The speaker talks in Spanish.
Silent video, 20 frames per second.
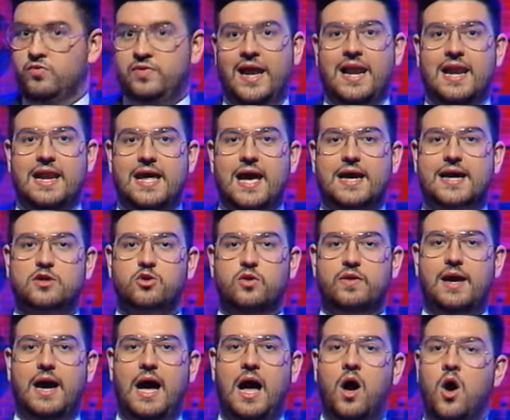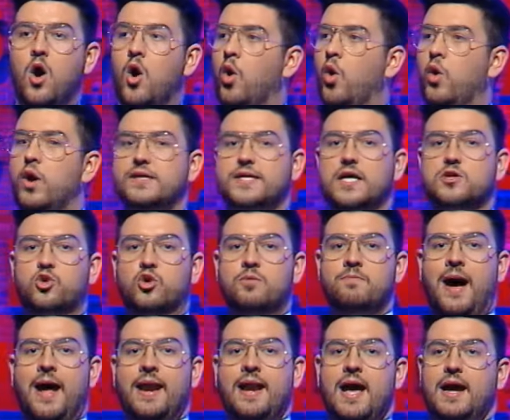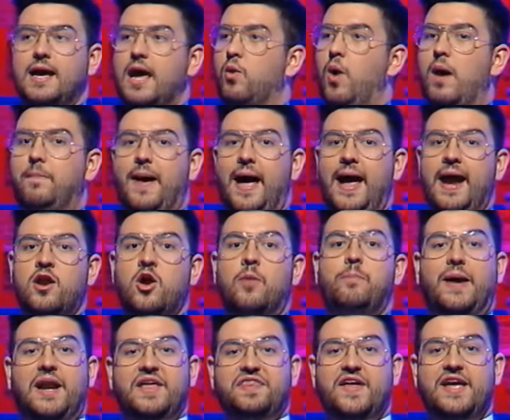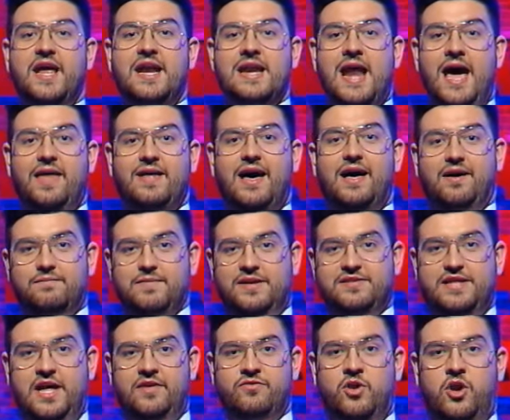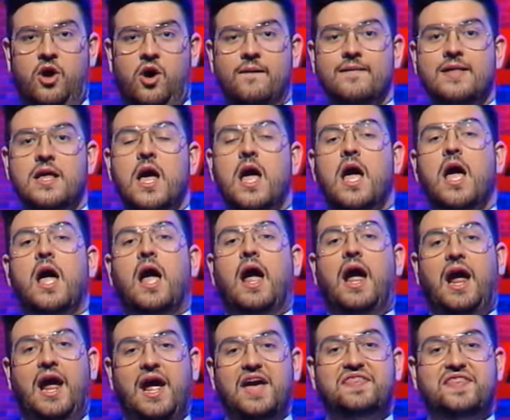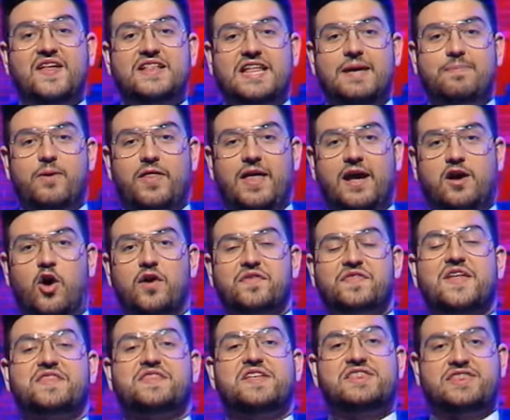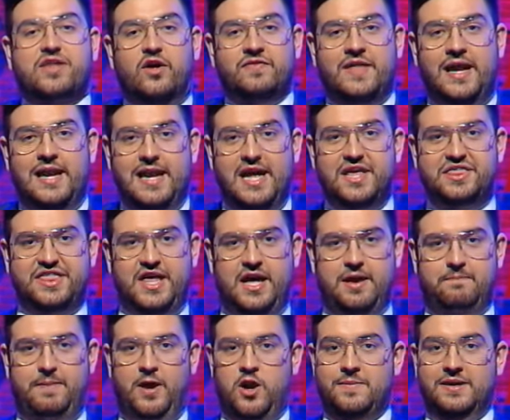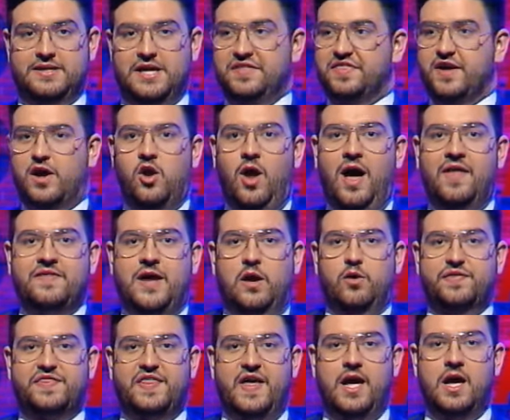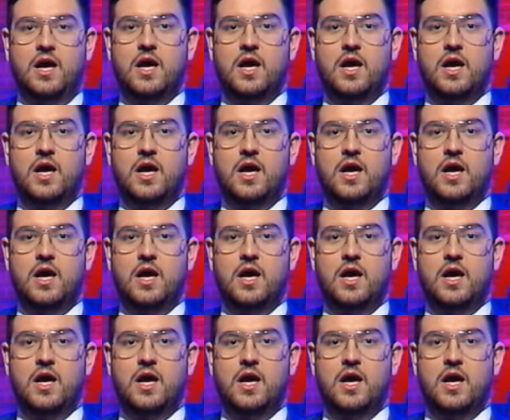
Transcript: desliz es que tú digas, uy, esta es tu hermana, qué guapa es, nos parecéis en nada. ¿Me entiendes? No. Ese tipo de cosas sí son deslices, pero meterse con los andaluces,